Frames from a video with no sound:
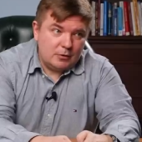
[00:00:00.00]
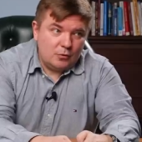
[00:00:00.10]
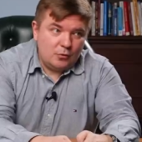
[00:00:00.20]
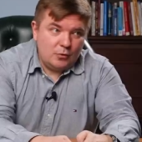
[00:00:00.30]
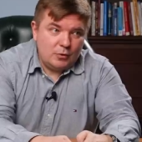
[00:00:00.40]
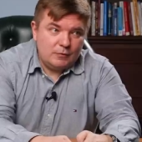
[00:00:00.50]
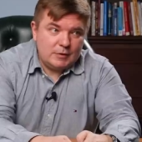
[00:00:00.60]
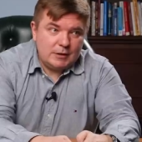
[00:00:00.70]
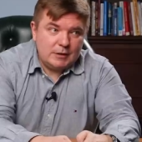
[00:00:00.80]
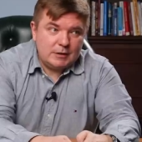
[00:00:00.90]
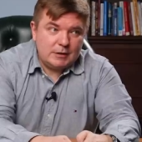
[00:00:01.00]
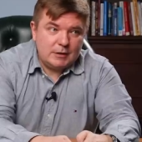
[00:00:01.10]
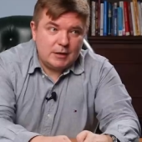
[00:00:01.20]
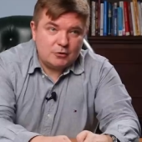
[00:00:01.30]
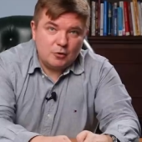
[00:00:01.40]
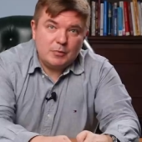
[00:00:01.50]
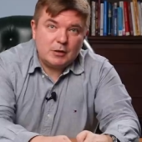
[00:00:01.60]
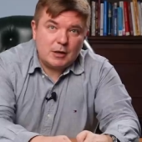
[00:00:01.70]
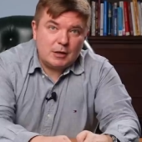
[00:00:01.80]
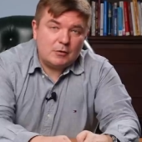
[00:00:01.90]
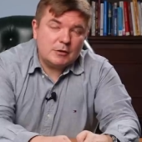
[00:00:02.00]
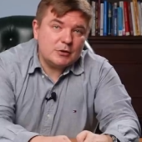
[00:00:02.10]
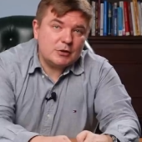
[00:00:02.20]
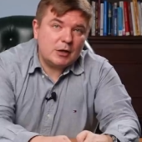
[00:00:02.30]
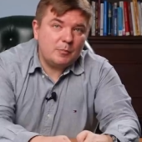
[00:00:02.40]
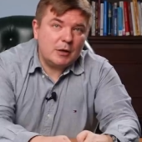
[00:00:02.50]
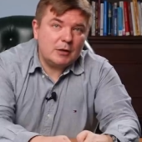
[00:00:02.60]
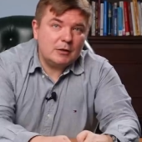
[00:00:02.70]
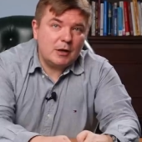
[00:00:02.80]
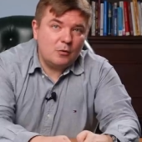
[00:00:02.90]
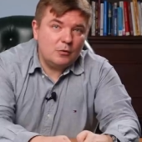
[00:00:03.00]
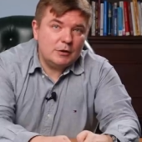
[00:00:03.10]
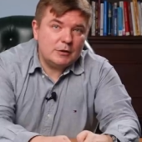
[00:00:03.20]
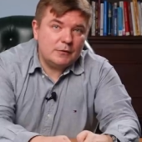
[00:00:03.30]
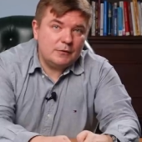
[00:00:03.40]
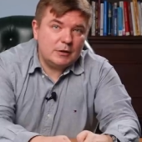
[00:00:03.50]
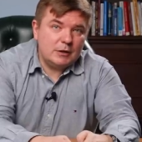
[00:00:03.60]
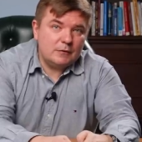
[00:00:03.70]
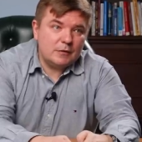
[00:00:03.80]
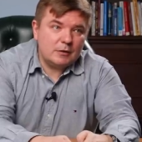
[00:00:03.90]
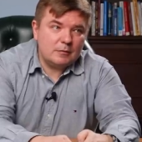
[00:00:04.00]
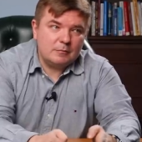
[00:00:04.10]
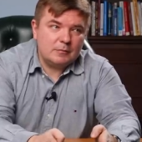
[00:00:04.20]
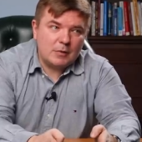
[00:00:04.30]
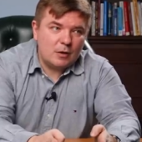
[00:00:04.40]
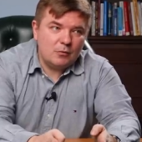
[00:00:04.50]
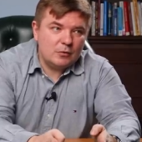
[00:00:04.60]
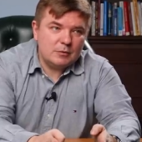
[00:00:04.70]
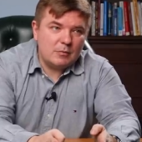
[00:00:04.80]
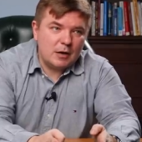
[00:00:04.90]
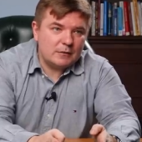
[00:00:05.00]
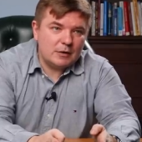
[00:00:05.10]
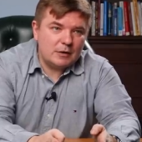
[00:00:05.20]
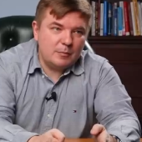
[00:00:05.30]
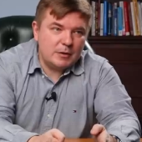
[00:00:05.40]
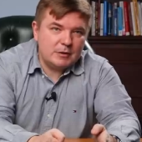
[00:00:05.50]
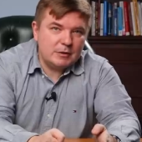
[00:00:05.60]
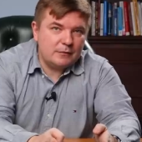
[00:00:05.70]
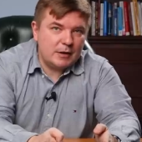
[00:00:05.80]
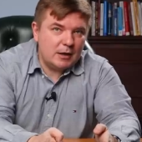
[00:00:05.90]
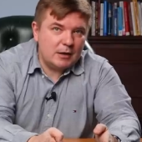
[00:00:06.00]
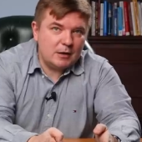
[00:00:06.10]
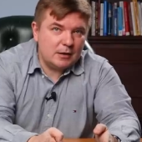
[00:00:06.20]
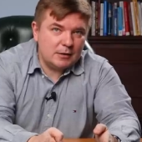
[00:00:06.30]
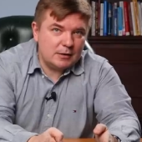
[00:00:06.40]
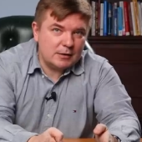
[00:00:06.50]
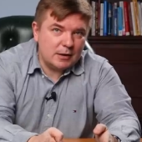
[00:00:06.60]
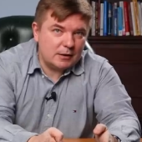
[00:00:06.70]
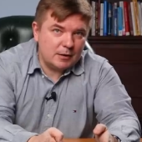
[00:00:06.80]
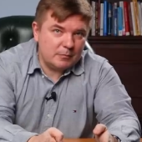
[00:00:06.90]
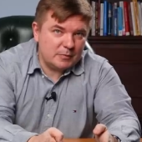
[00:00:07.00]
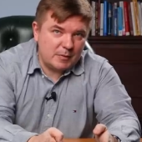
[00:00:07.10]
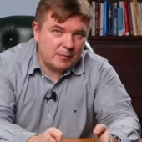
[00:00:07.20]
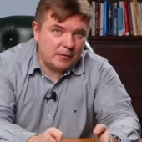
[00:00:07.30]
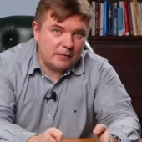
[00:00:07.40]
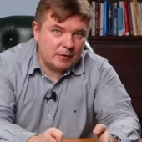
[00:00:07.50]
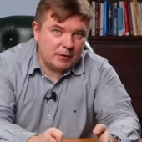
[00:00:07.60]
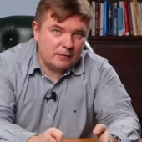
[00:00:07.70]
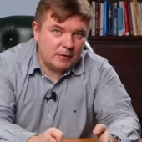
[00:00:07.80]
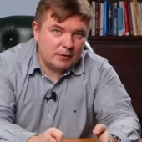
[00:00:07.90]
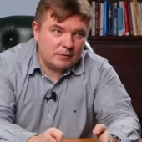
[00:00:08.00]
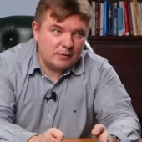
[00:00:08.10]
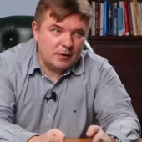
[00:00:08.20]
то инвестиции, особенно когда у нас начинает падать доходность эффективная, доходность банковских депозитов реально отрицательная с поправкой на инфляцию.